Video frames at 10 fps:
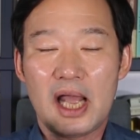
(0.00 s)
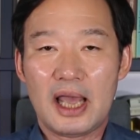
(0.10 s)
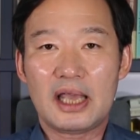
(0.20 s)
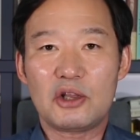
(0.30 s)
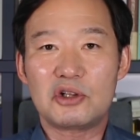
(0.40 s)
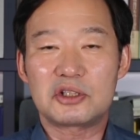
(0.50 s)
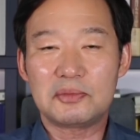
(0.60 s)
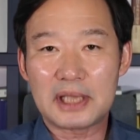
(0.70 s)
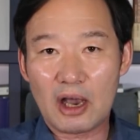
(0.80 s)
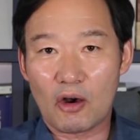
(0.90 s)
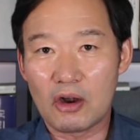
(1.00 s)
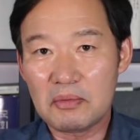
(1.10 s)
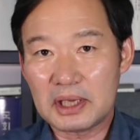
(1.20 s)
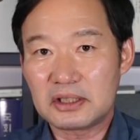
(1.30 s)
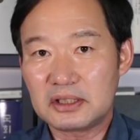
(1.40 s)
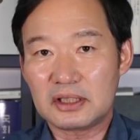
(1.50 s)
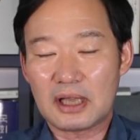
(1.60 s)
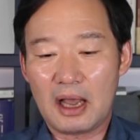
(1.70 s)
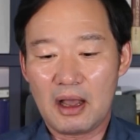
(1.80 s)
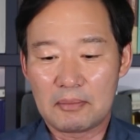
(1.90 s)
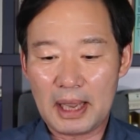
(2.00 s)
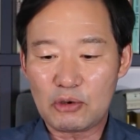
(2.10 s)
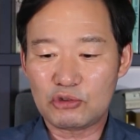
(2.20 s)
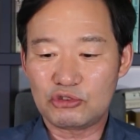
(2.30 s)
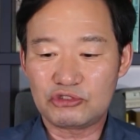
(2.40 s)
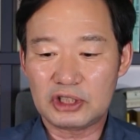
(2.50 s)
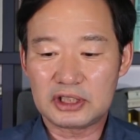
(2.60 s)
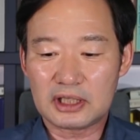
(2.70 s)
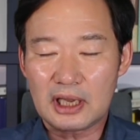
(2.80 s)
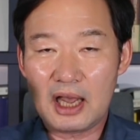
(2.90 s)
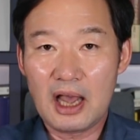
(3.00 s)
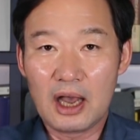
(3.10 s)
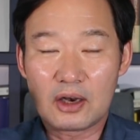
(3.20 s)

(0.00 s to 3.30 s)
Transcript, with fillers: 해결해 주면 내가 얼마든지 다 메꿔 줄수 있으니까